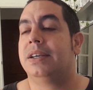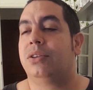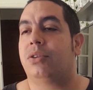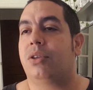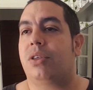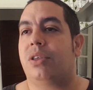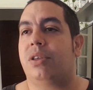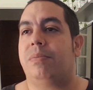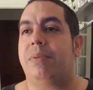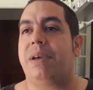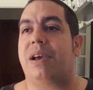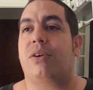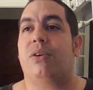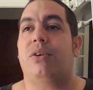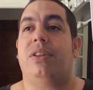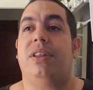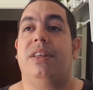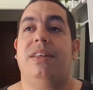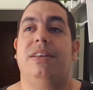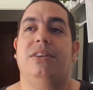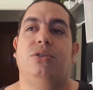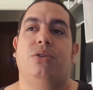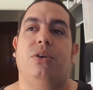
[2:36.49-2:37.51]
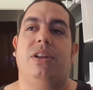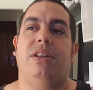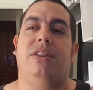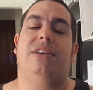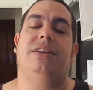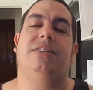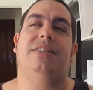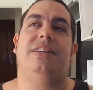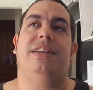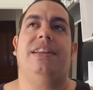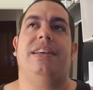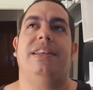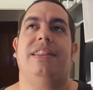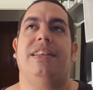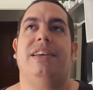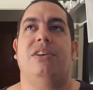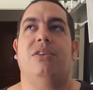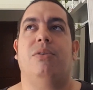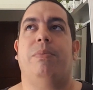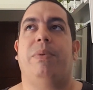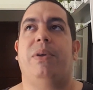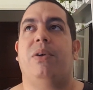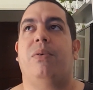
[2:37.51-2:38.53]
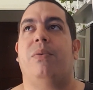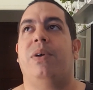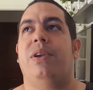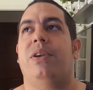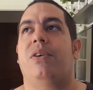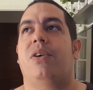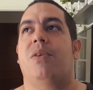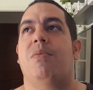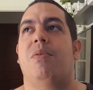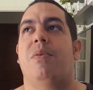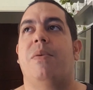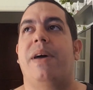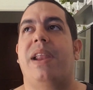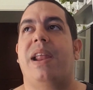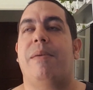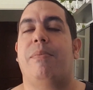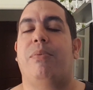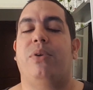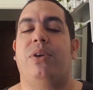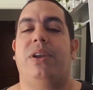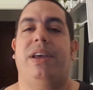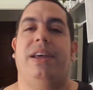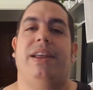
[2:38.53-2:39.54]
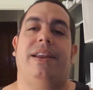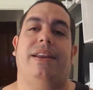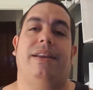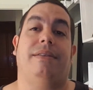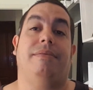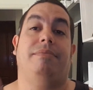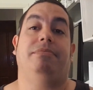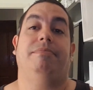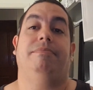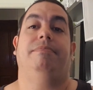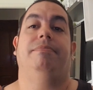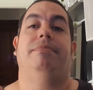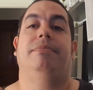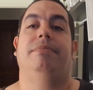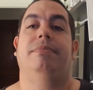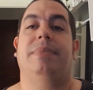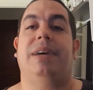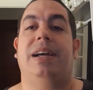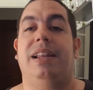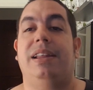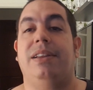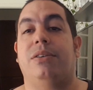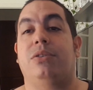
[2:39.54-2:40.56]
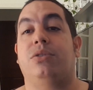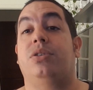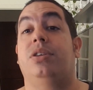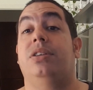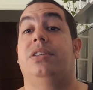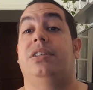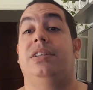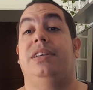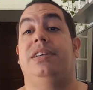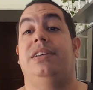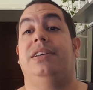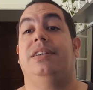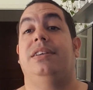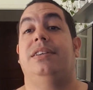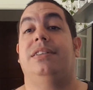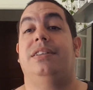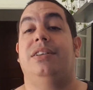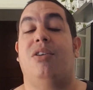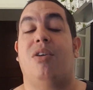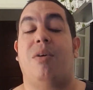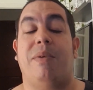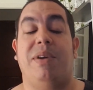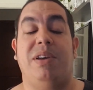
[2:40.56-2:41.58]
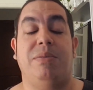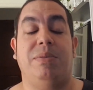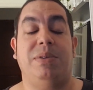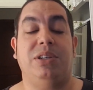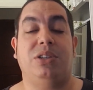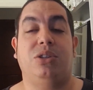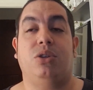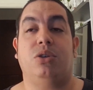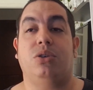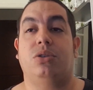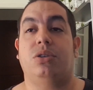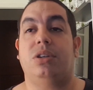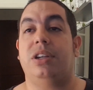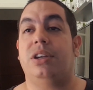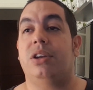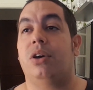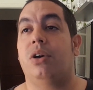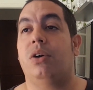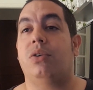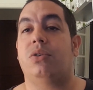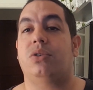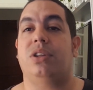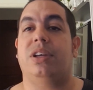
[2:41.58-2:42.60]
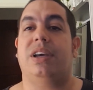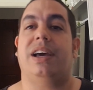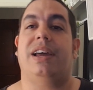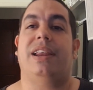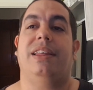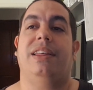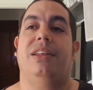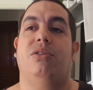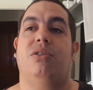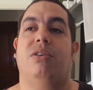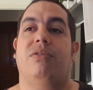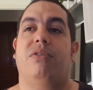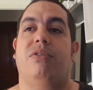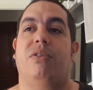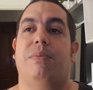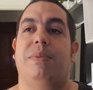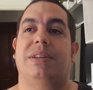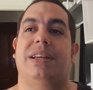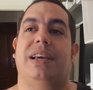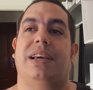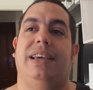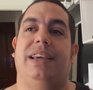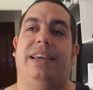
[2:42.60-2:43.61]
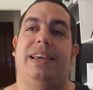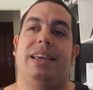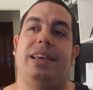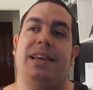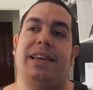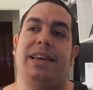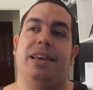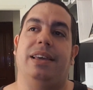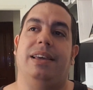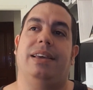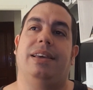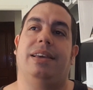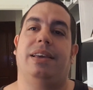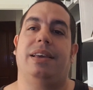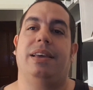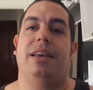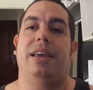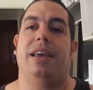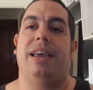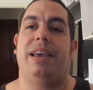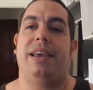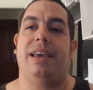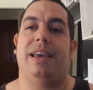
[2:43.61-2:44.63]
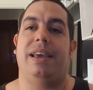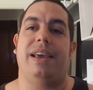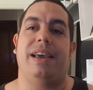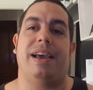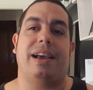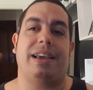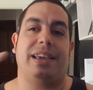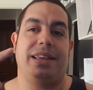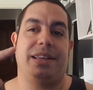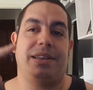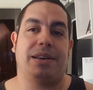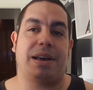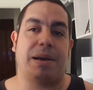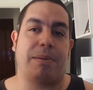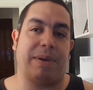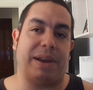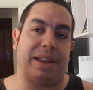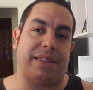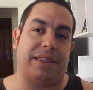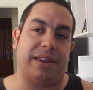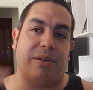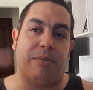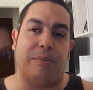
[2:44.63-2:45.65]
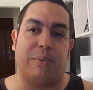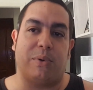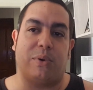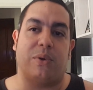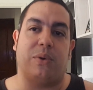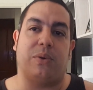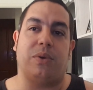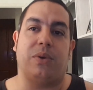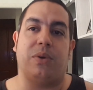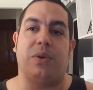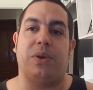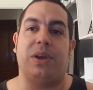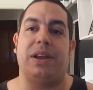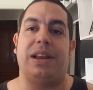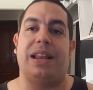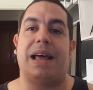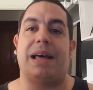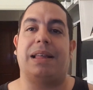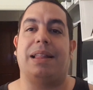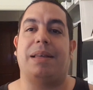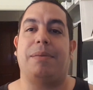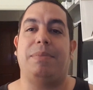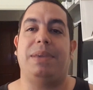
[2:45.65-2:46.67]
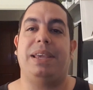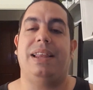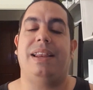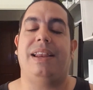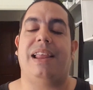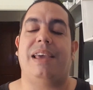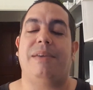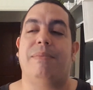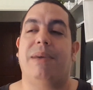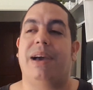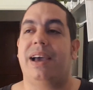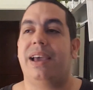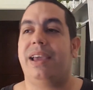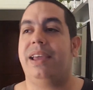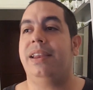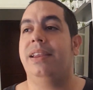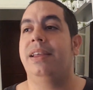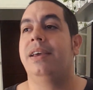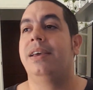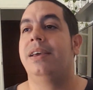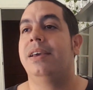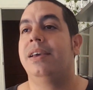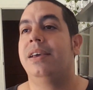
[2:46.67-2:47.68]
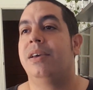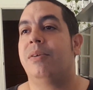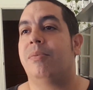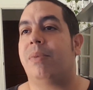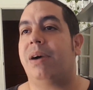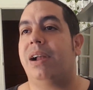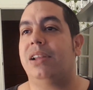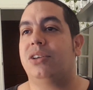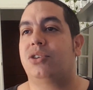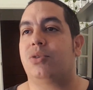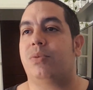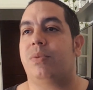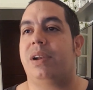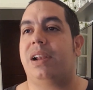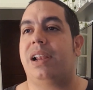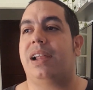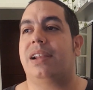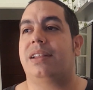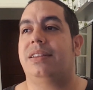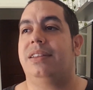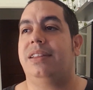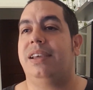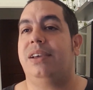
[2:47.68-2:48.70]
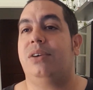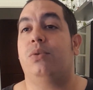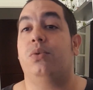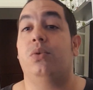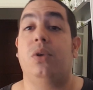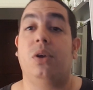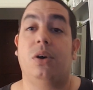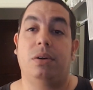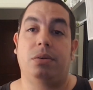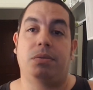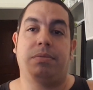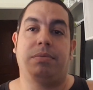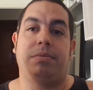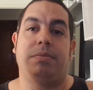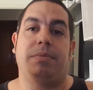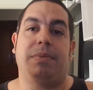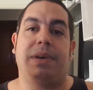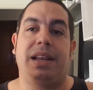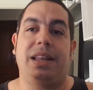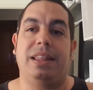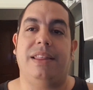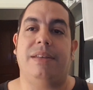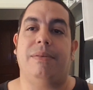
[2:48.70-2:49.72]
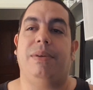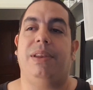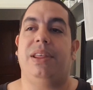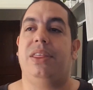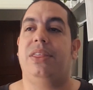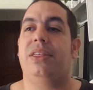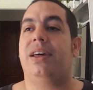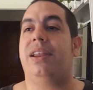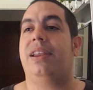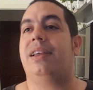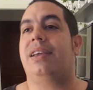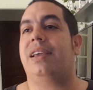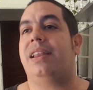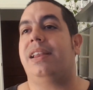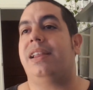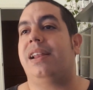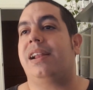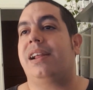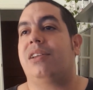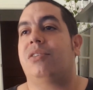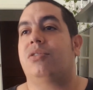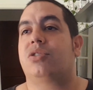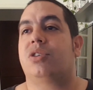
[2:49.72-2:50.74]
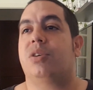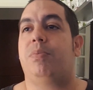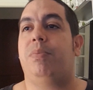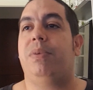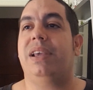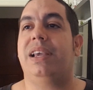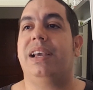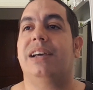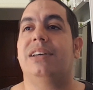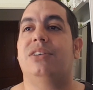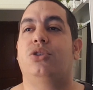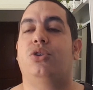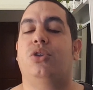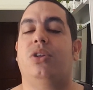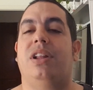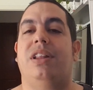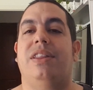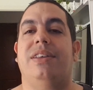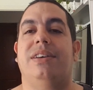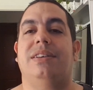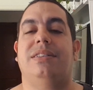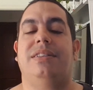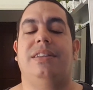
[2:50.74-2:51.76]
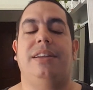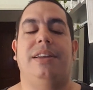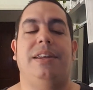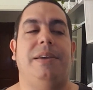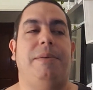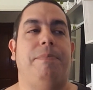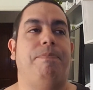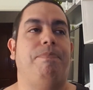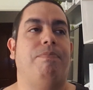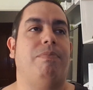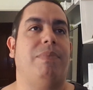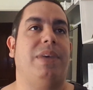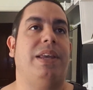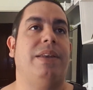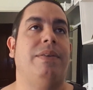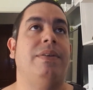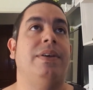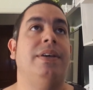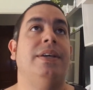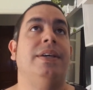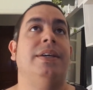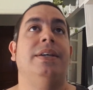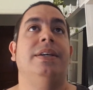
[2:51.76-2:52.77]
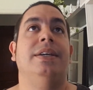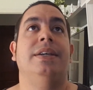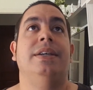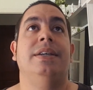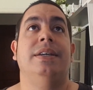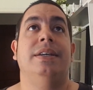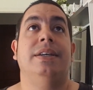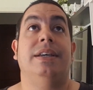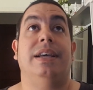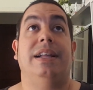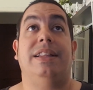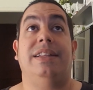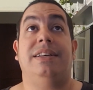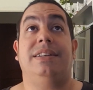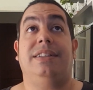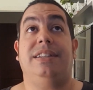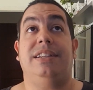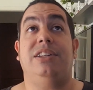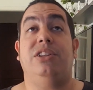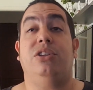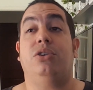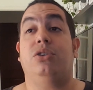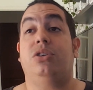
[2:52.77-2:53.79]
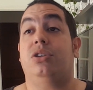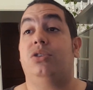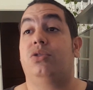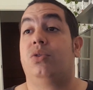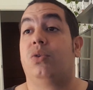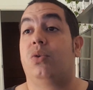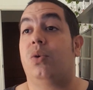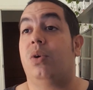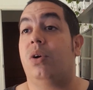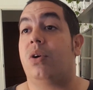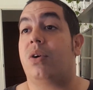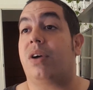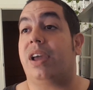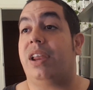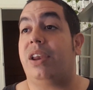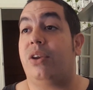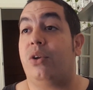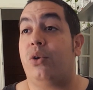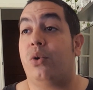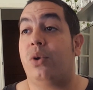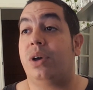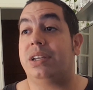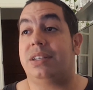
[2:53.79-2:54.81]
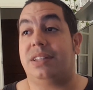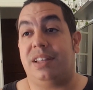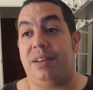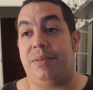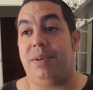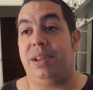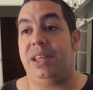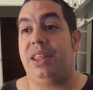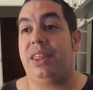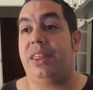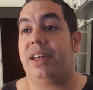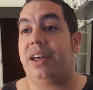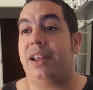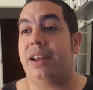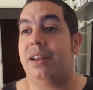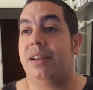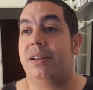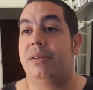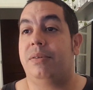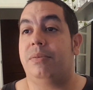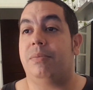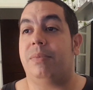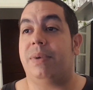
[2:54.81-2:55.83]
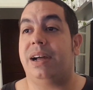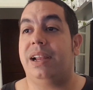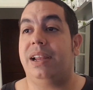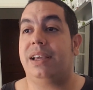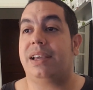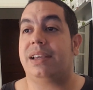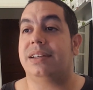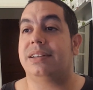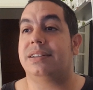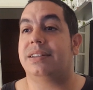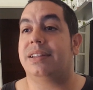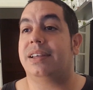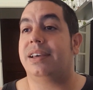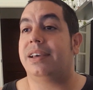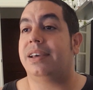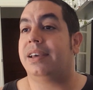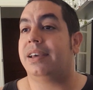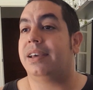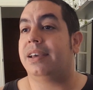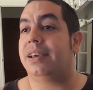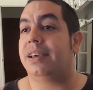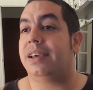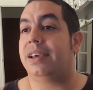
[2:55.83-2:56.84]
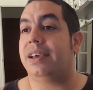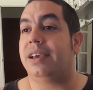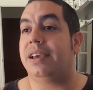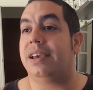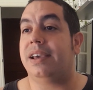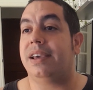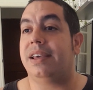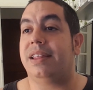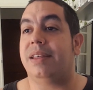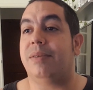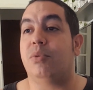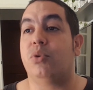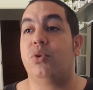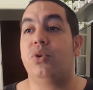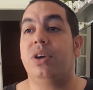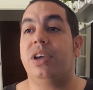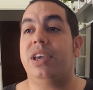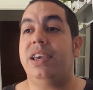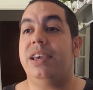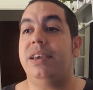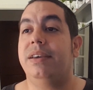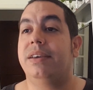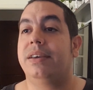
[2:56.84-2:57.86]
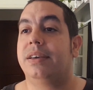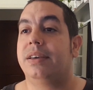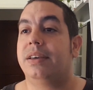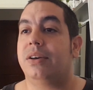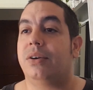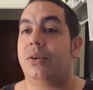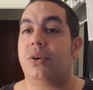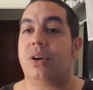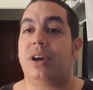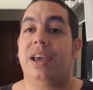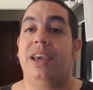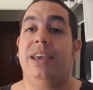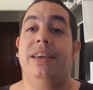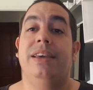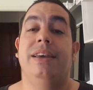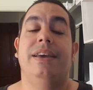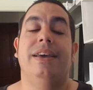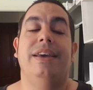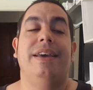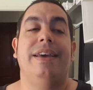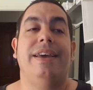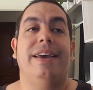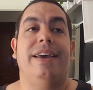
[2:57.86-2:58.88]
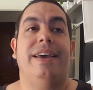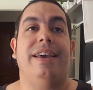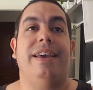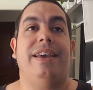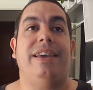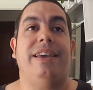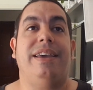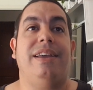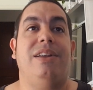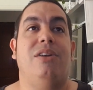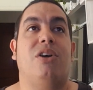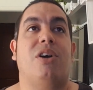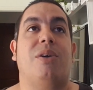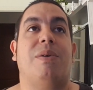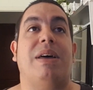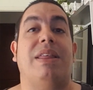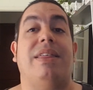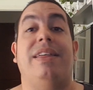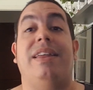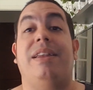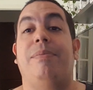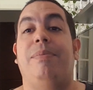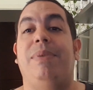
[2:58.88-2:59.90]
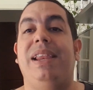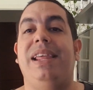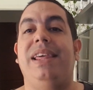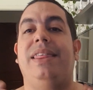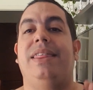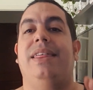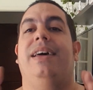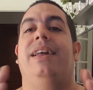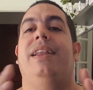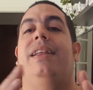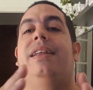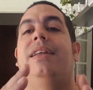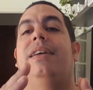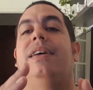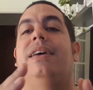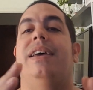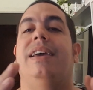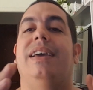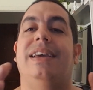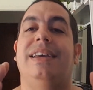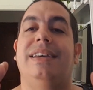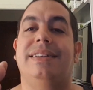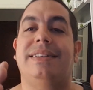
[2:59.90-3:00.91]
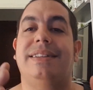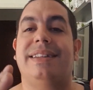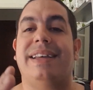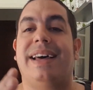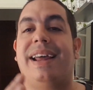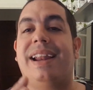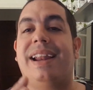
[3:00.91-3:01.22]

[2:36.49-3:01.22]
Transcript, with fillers: Entonces me acordé de esto del Destiny y digo, pero bueno, ¿cómo van a poner? Vale, no sé si, lo habéis visto, si no, os dejaré de todas formas aquí, eh, eh, aquí aparecerá un poco la, también la imagen, ¿vale? Sobre el artículo, ¿vale? De Blizzard en el que nos explica esto del Destiny, ¿bien? El Destiny 2 es un juego que no es de Blizzard, ¿vale? Que es de, de Bungie, ¿ok? Y lo que va a hacer Blizzard es